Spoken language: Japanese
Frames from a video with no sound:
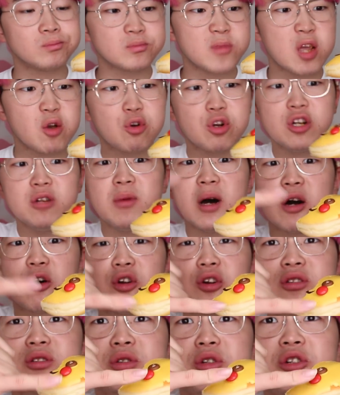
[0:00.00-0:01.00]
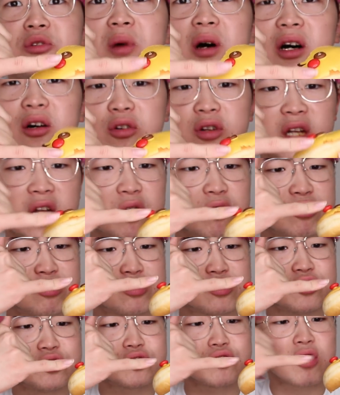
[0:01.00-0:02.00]
え、これうまこのチっコうまこれ普
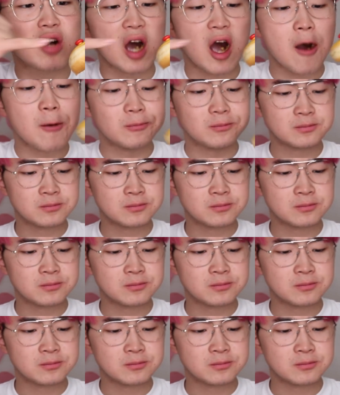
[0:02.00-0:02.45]
通のそっか。